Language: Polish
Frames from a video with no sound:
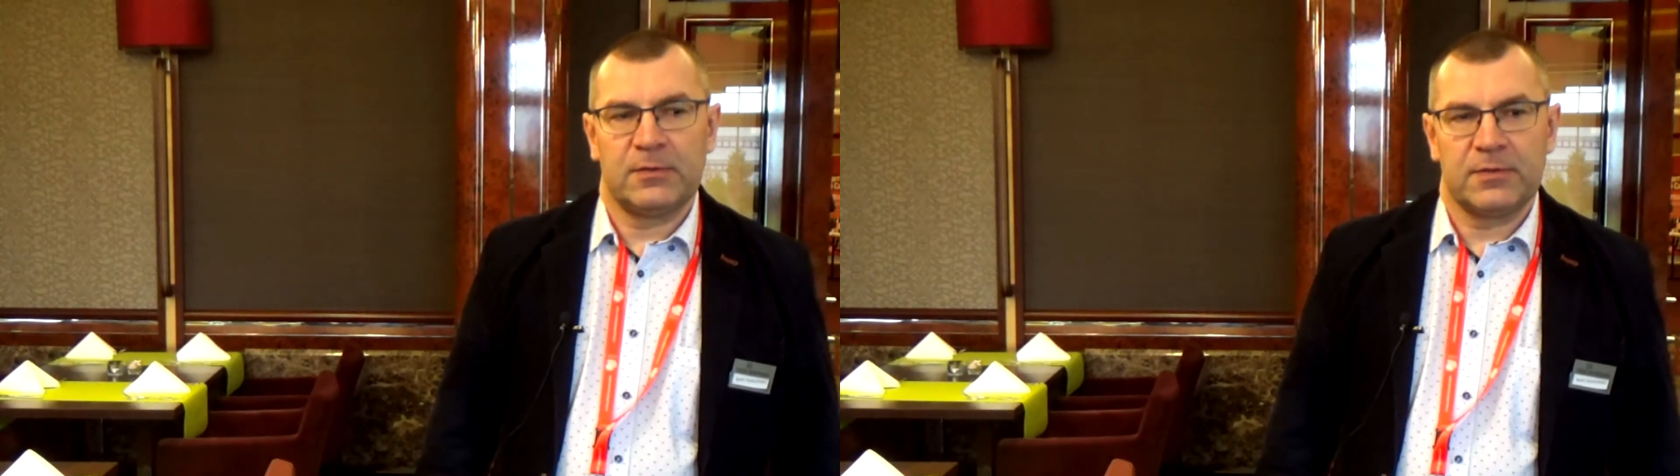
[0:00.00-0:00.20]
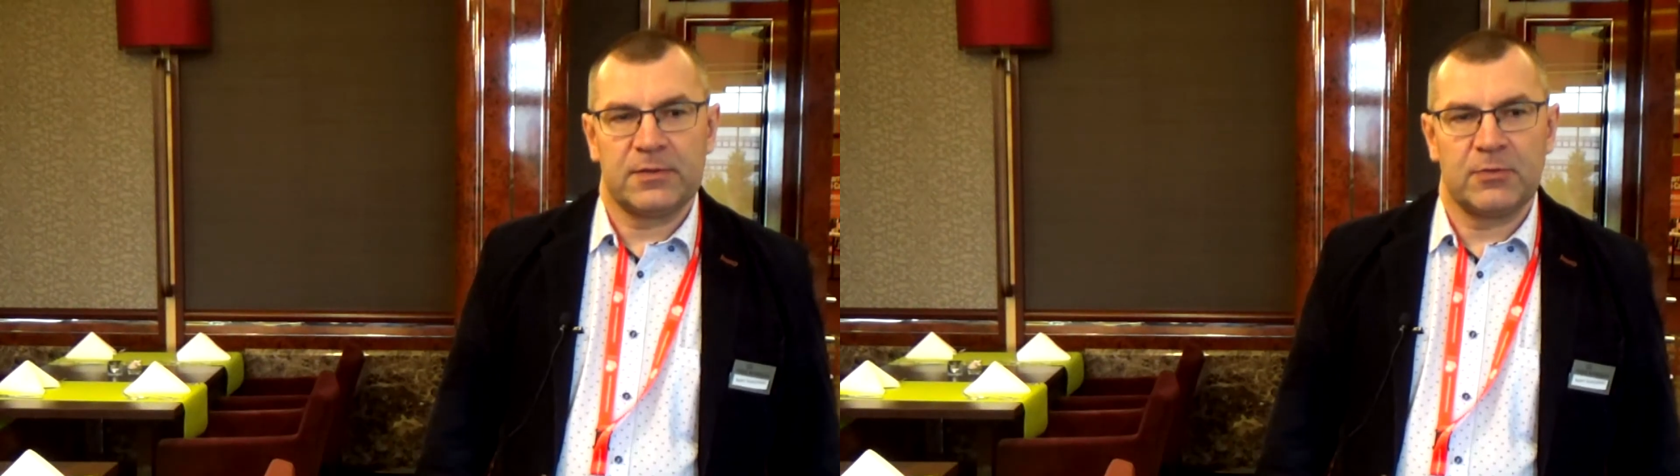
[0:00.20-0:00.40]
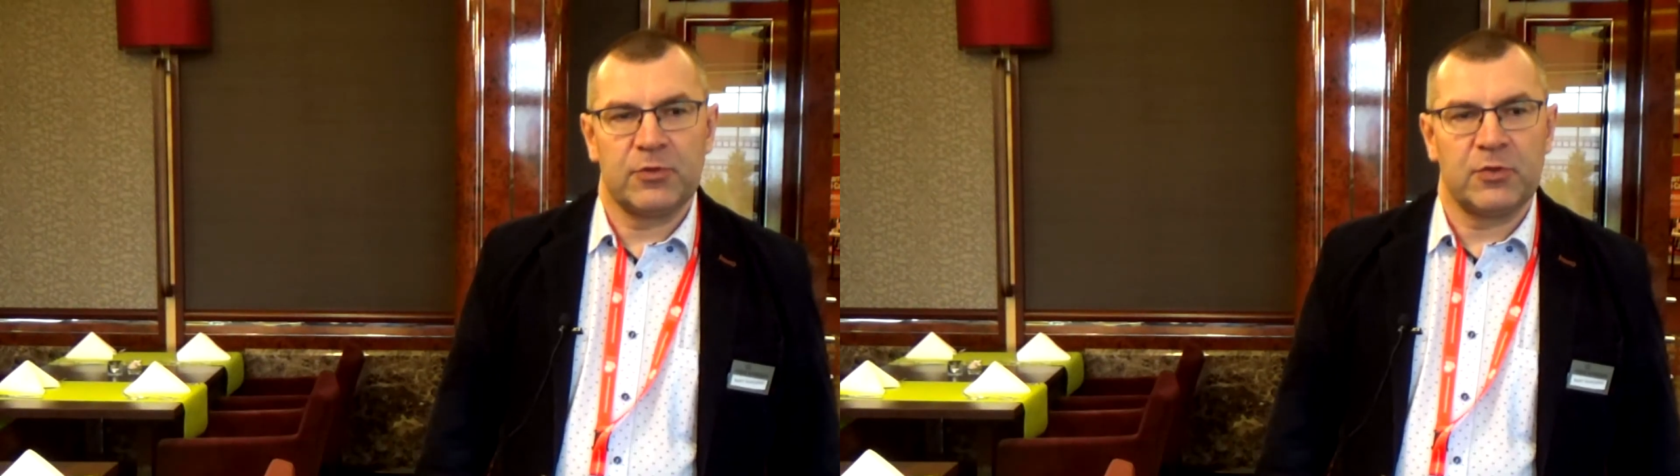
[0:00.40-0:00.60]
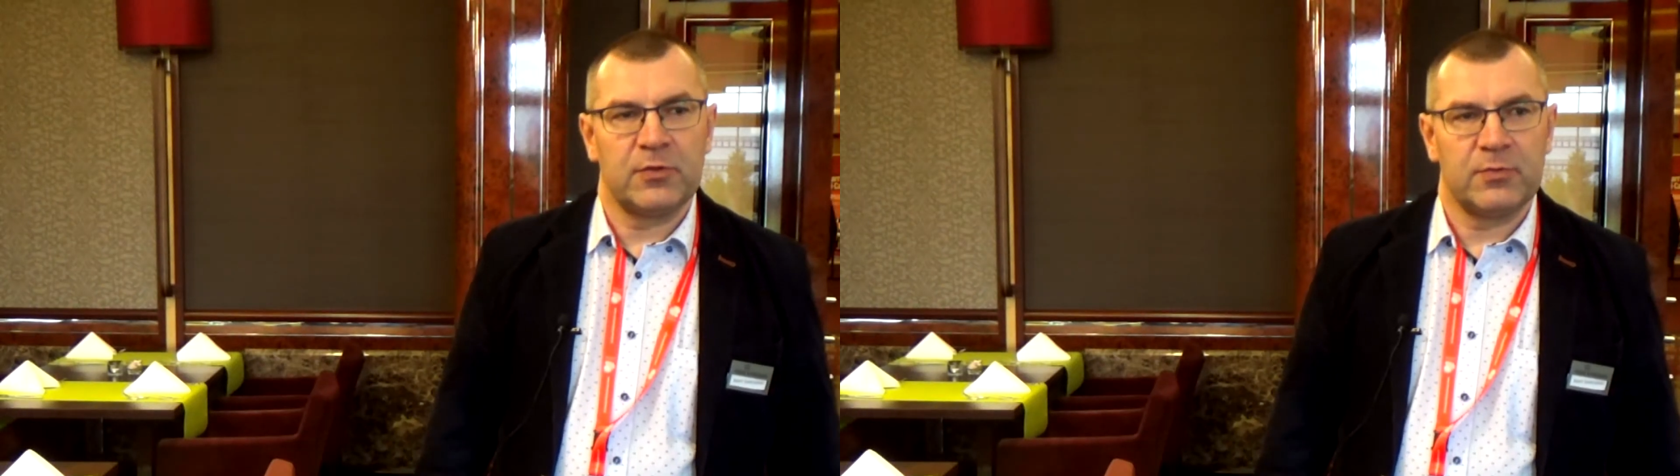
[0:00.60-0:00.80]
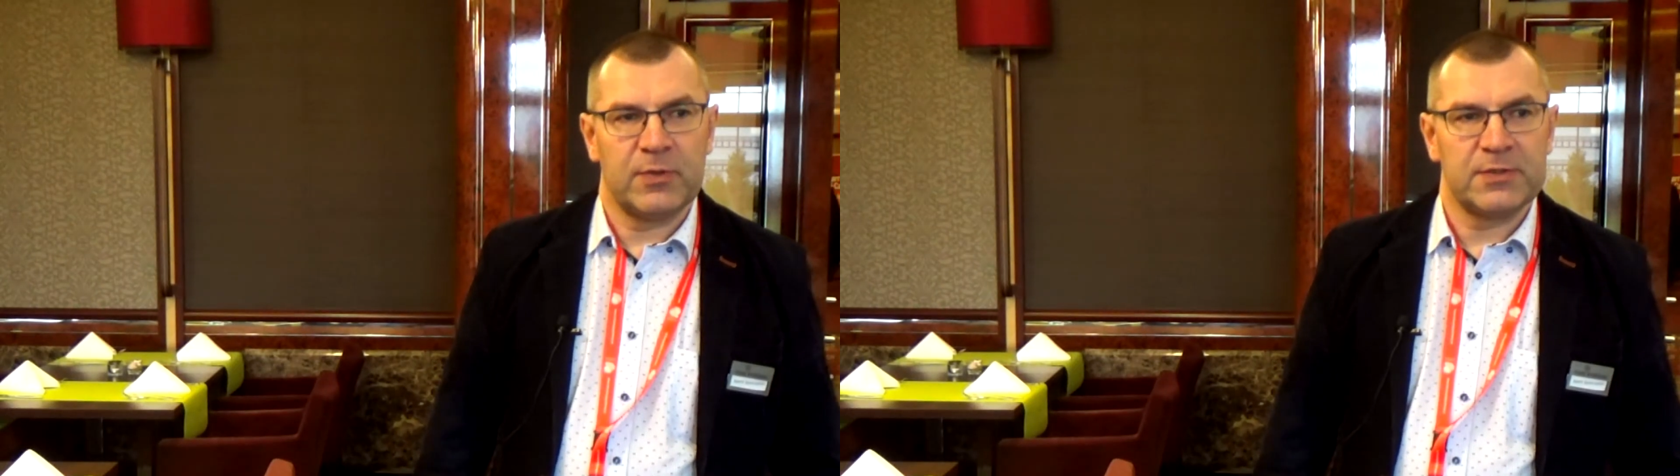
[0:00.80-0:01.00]
E, są
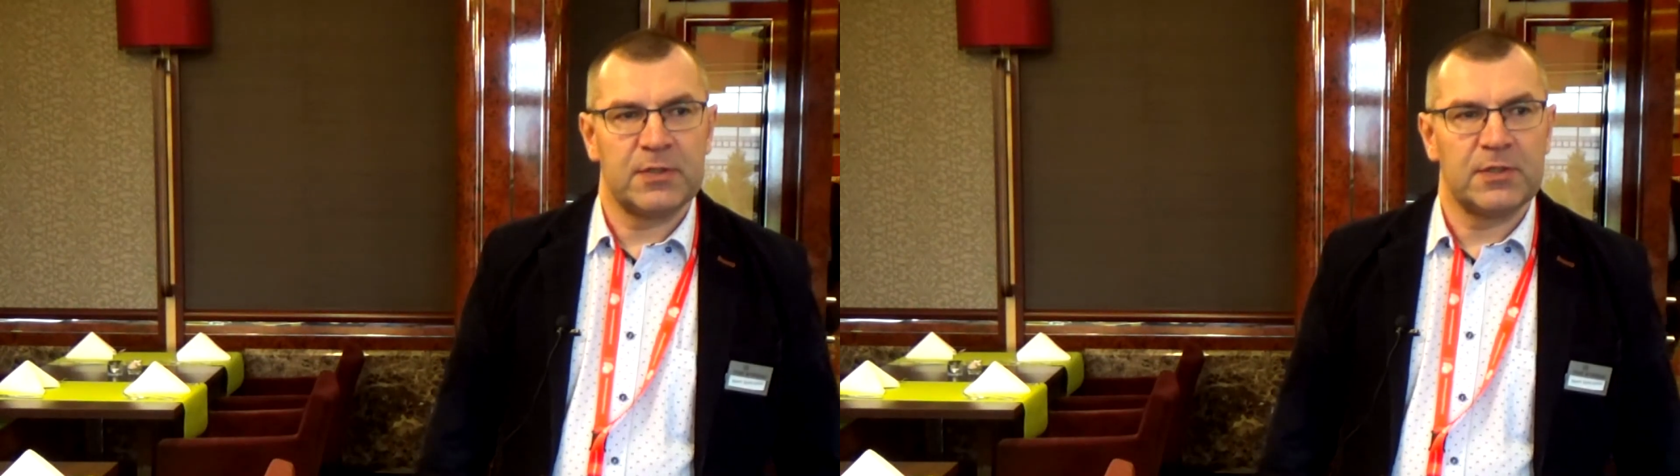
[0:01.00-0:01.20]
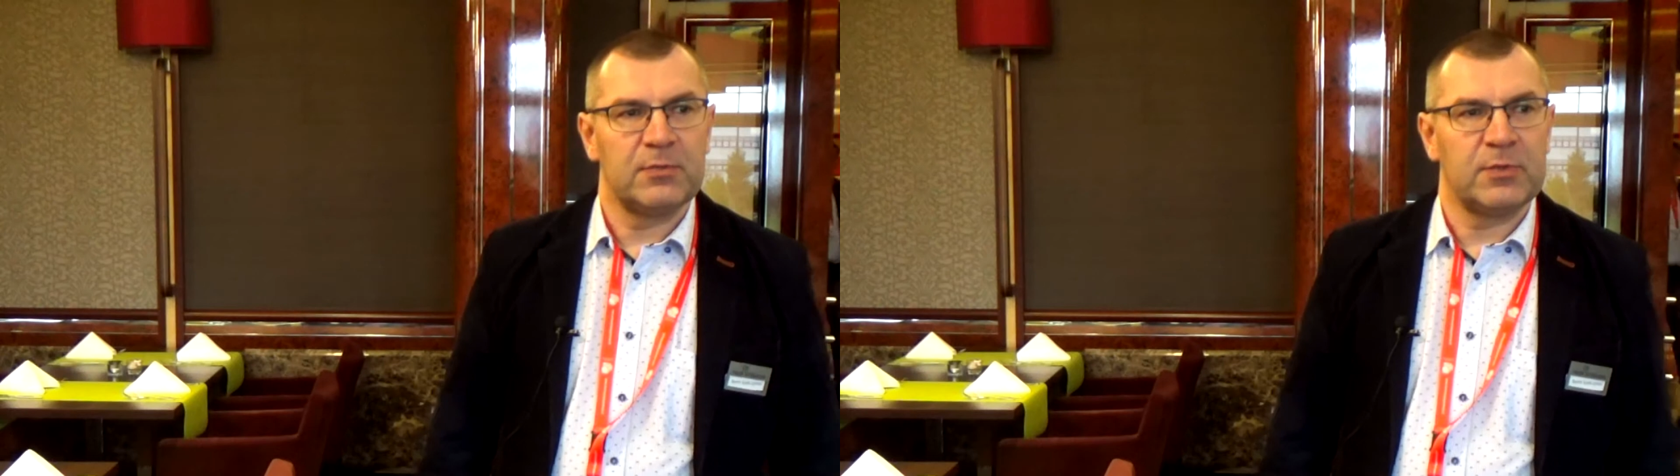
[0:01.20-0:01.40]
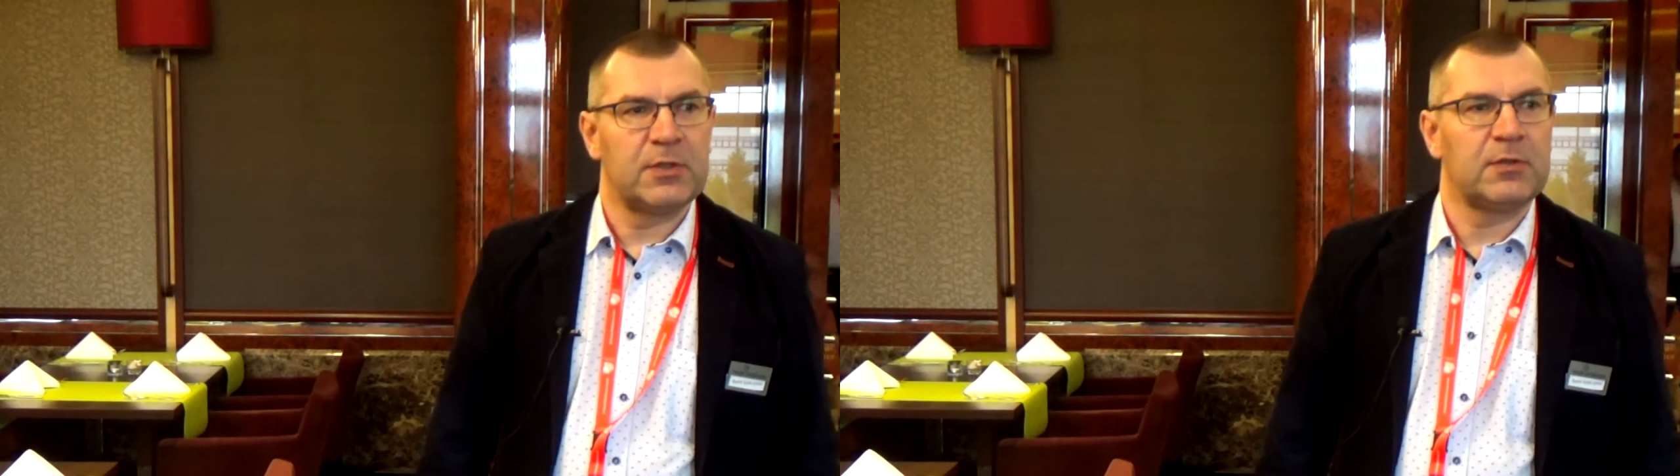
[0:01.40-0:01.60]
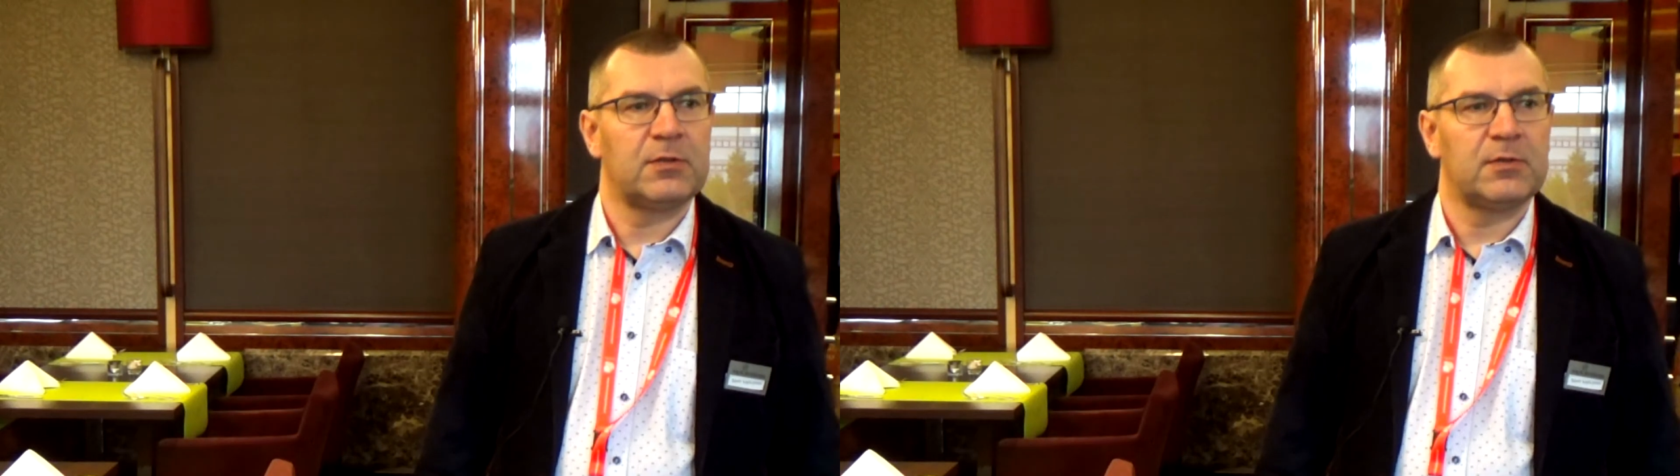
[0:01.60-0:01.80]
to m.in. E,